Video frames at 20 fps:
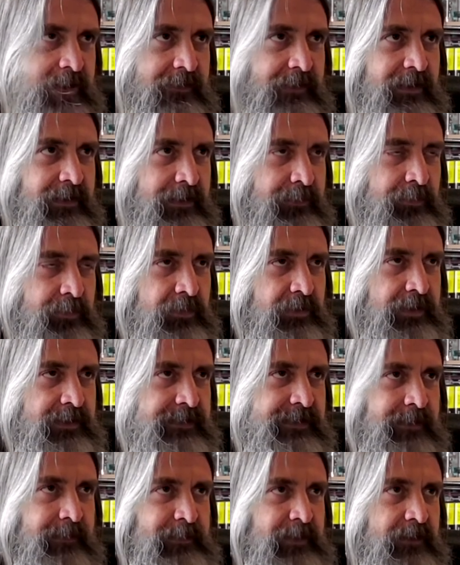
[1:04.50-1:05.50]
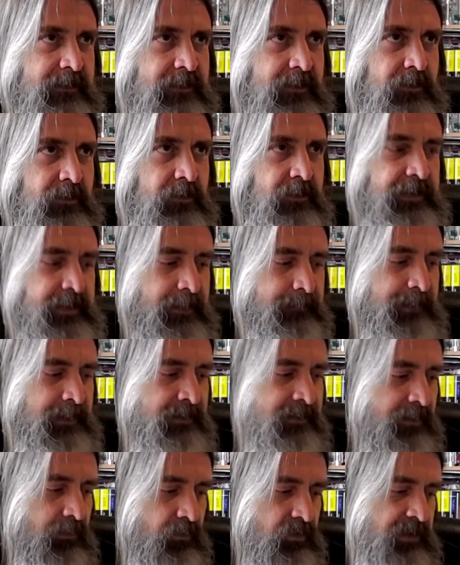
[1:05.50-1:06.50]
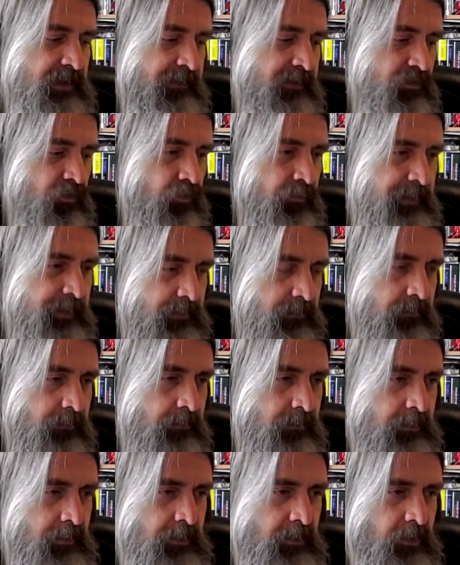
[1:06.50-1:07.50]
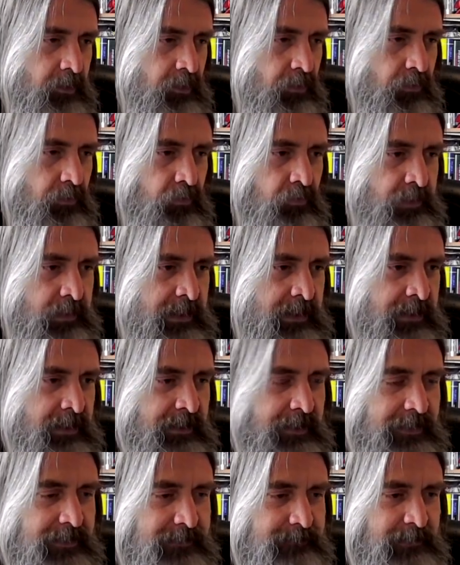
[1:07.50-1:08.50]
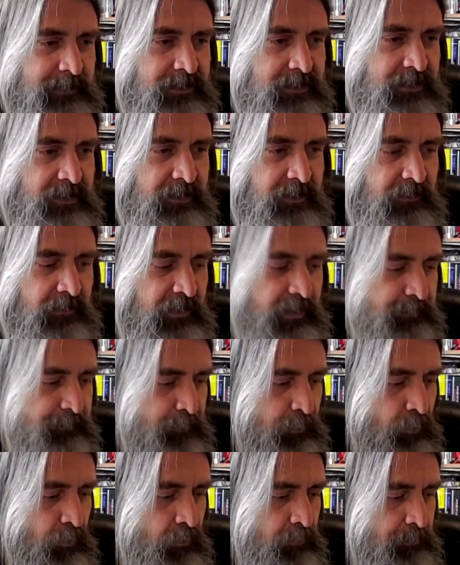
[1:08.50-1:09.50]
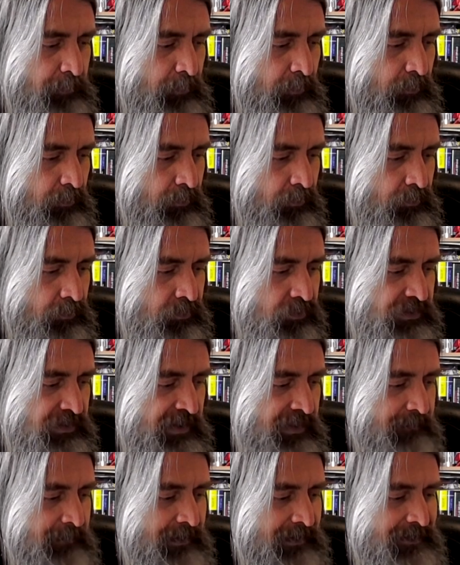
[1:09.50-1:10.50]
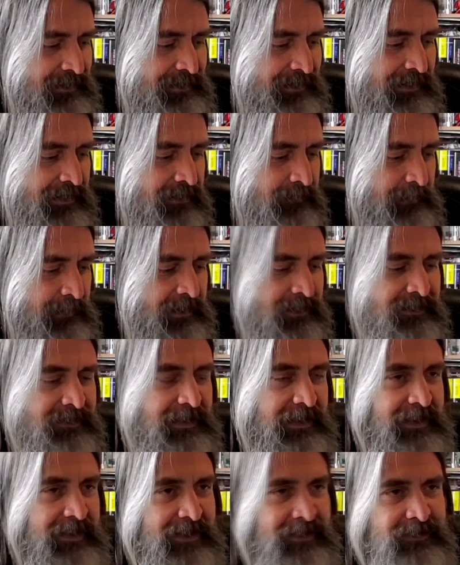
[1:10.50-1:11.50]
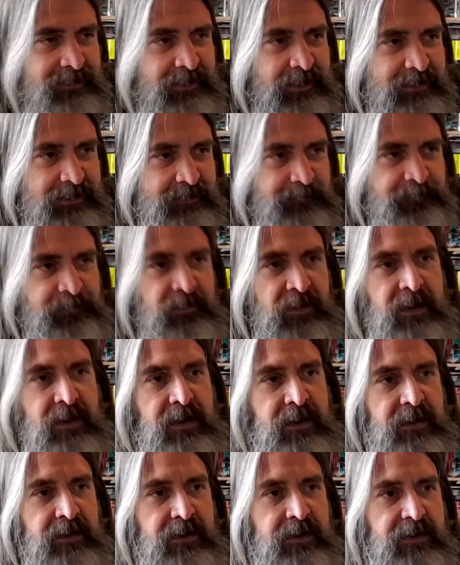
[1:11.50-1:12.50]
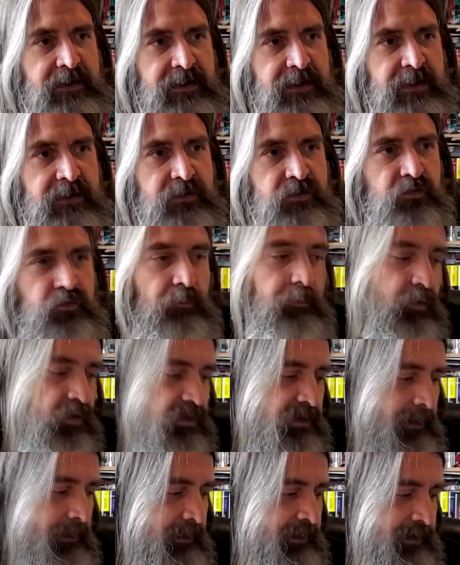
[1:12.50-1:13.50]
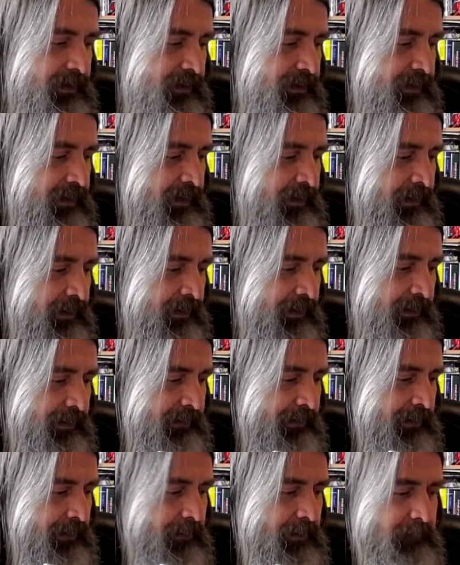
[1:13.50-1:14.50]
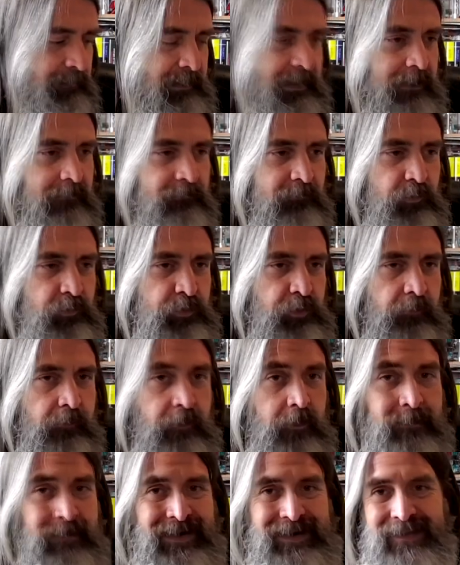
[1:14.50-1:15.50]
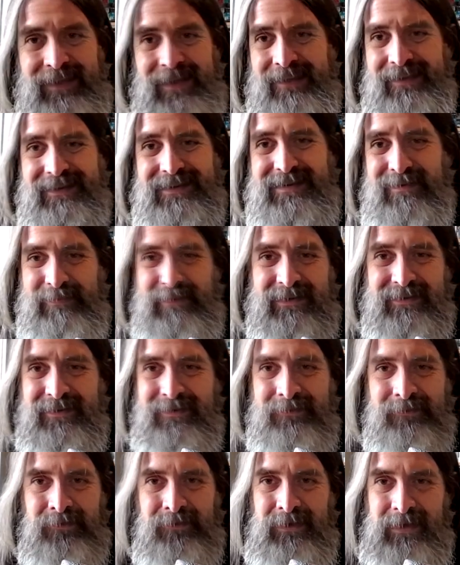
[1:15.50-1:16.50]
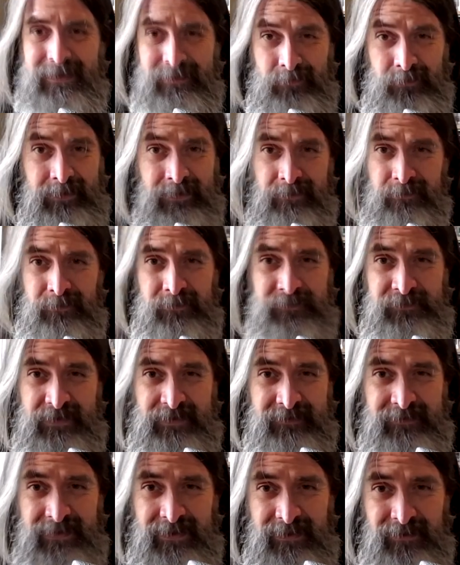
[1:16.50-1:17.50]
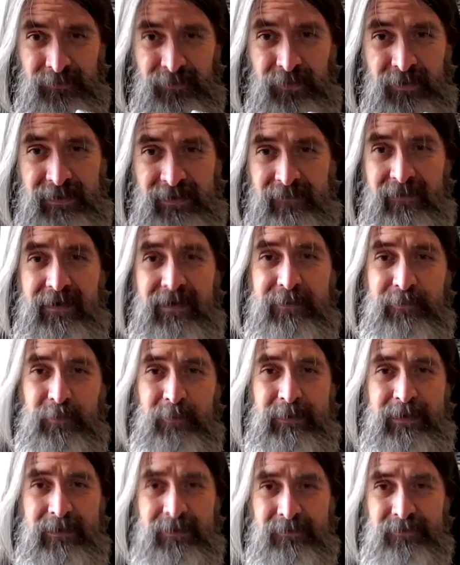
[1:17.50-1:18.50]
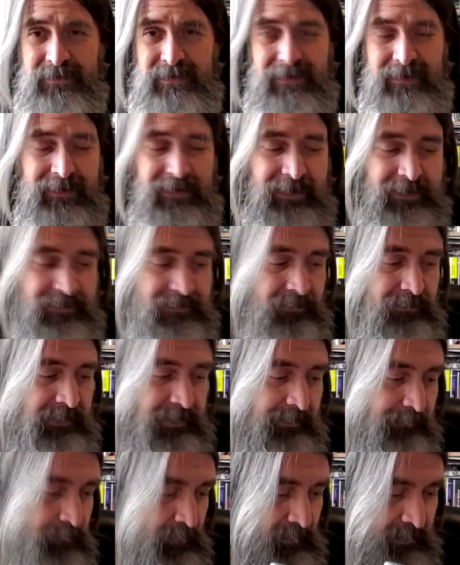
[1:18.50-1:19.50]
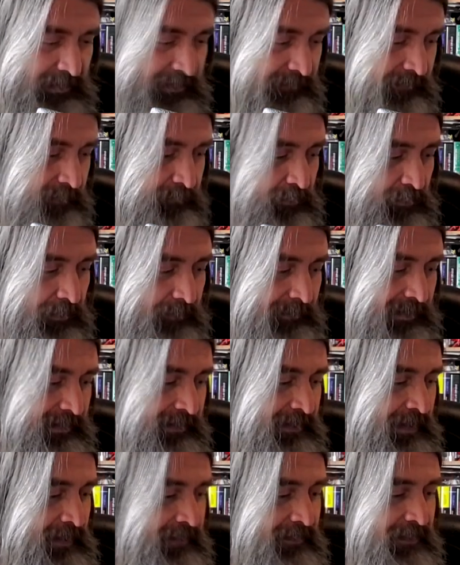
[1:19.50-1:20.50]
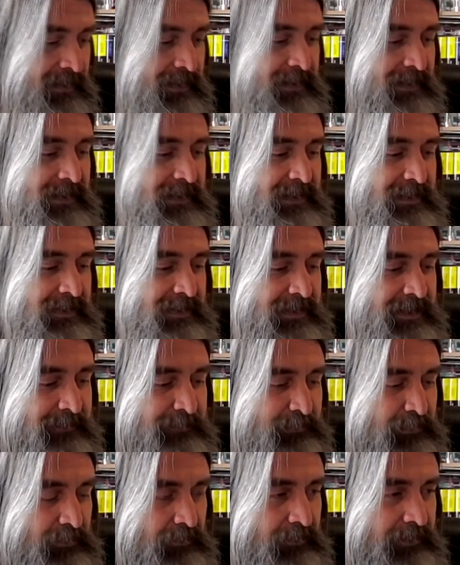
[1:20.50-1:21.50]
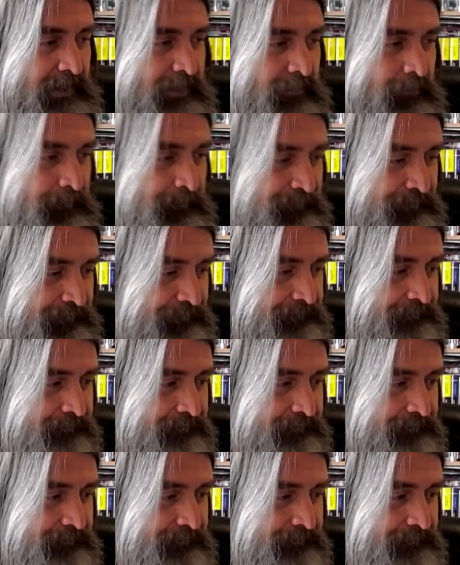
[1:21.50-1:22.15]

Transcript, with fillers: idea del libro es que ha aparecido de repente o se ha descubierto una especie de pulpos hiperinteligentes y que supuestamente tienen la clave para el futuro de la humanidad. Esa parte no la he logrado entender, coger del libro, ¿vale? No sé qué es lo que pueden hacer por la humanidad y por lo que no.